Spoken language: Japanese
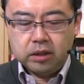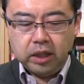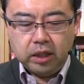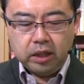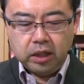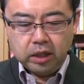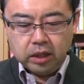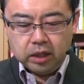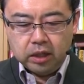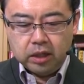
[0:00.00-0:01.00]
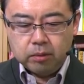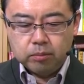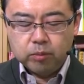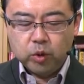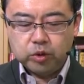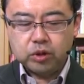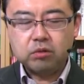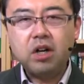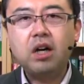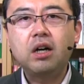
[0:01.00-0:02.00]
です。で、もう一
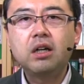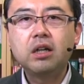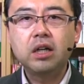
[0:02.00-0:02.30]
つは、